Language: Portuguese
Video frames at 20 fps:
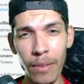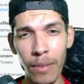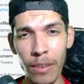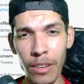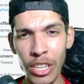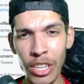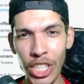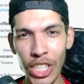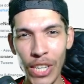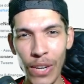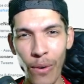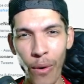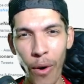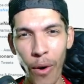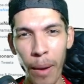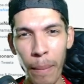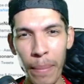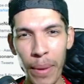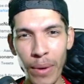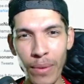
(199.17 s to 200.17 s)

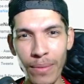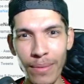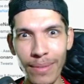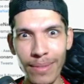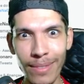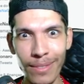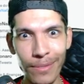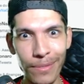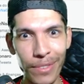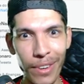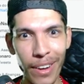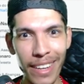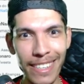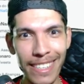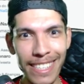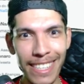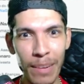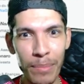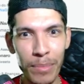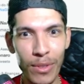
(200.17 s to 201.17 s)
Scorpion,
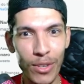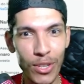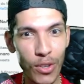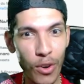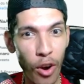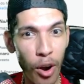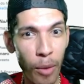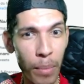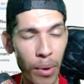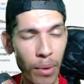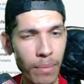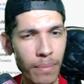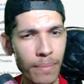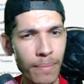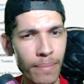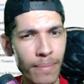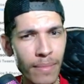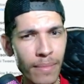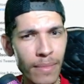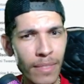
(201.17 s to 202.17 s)
friendship do Scorpion.
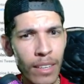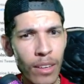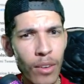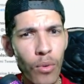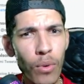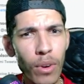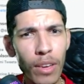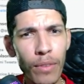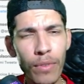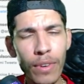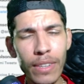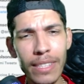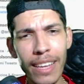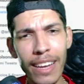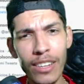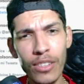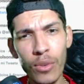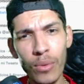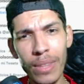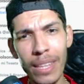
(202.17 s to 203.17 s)
O que você
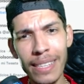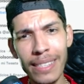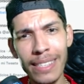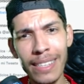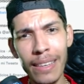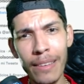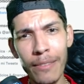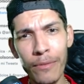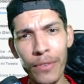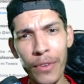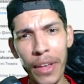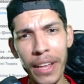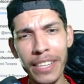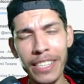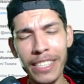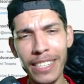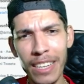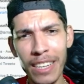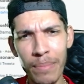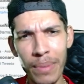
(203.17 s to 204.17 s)
achou desse
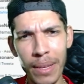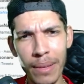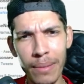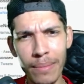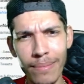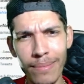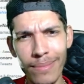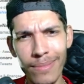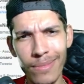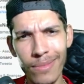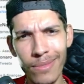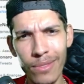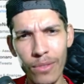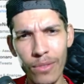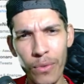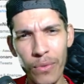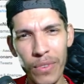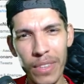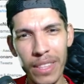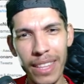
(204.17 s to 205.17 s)
friendship? No
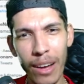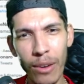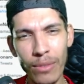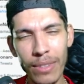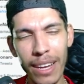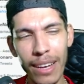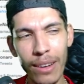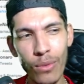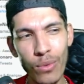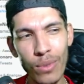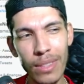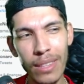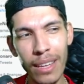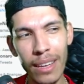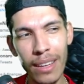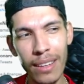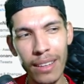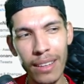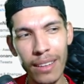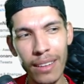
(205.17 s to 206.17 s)
final da
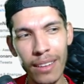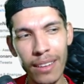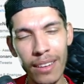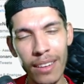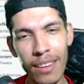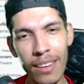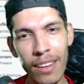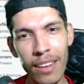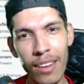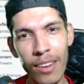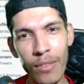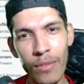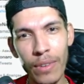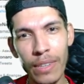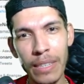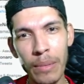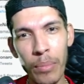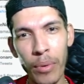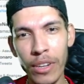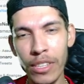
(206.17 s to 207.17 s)
luta,
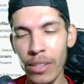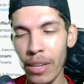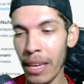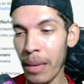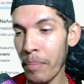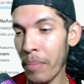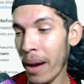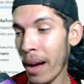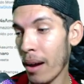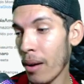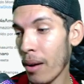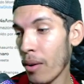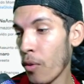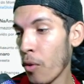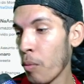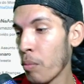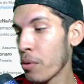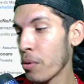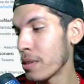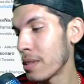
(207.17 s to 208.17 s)
você pode equipar
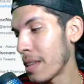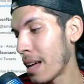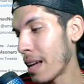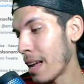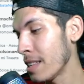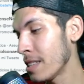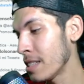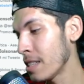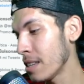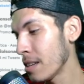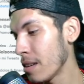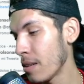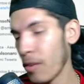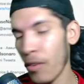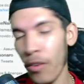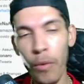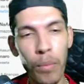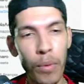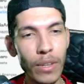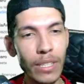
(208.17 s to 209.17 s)
o Brutality
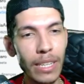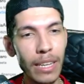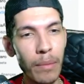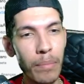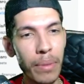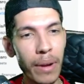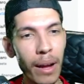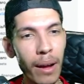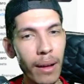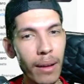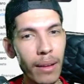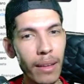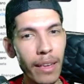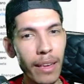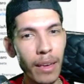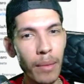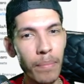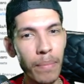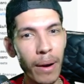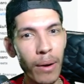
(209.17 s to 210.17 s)
ou pode equipar,
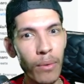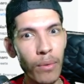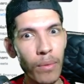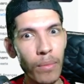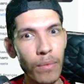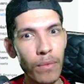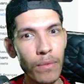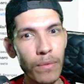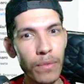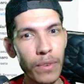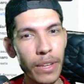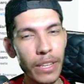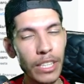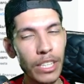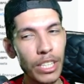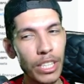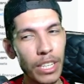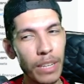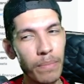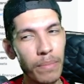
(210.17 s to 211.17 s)
equipar o
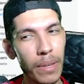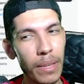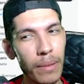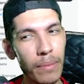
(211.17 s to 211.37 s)
Friendship.